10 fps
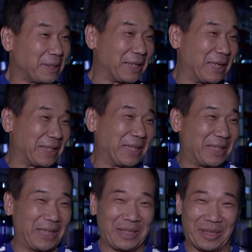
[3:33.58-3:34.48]
这件事
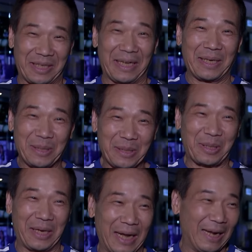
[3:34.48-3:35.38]
情的事，
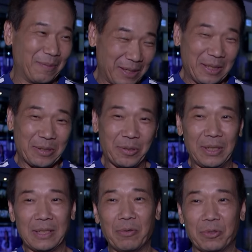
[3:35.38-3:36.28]
所以啊，所
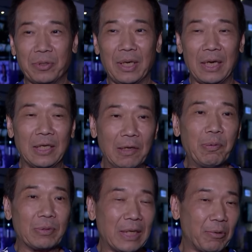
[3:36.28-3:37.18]
以这个我觉得很离
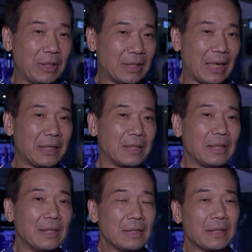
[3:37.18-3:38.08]
谱，这样会伤了
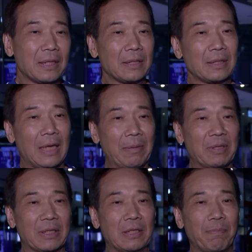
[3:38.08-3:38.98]
这个台
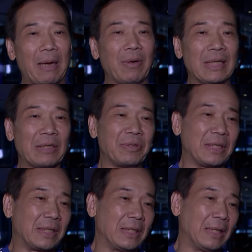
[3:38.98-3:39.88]
北市八万大军
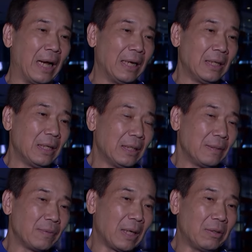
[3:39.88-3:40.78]
的心呐。
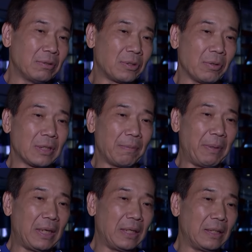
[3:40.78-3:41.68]
然后动辄
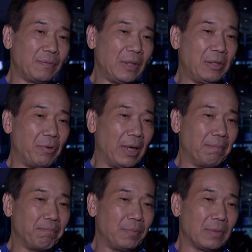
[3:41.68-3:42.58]
被议员。